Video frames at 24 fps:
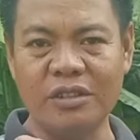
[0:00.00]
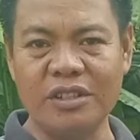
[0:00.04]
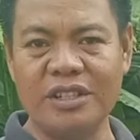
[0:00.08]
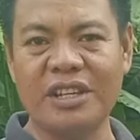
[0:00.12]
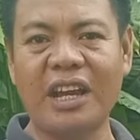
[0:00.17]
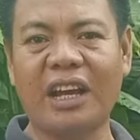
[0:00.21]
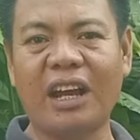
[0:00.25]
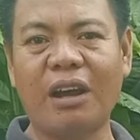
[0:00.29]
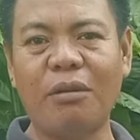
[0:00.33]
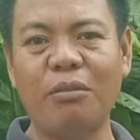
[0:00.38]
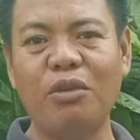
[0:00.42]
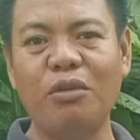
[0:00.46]

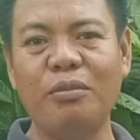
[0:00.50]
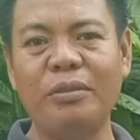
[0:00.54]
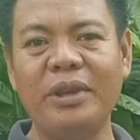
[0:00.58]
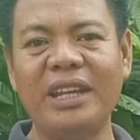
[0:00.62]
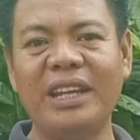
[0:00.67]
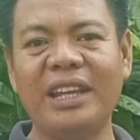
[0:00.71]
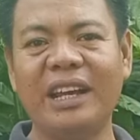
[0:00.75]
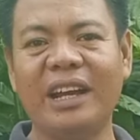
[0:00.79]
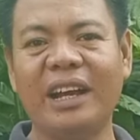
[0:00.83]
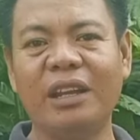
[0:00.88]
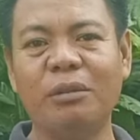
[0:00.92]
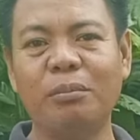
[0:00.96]
Jaga bumi
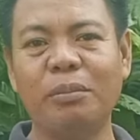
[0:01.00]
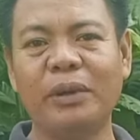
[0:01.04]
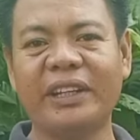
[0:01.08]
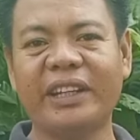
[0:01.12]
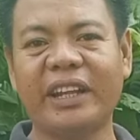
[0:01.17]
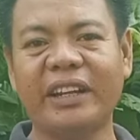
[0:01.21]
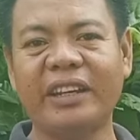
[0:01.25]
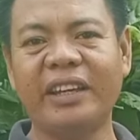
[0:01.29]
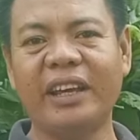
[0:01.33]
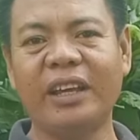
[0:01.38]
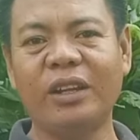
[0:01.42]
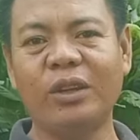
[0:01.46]
dengan
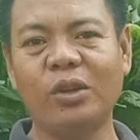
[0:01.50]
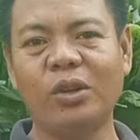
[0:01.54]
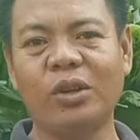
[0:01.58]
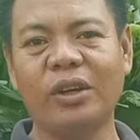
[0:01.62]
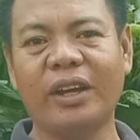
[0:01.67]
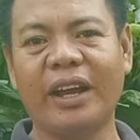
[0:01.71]
pertanian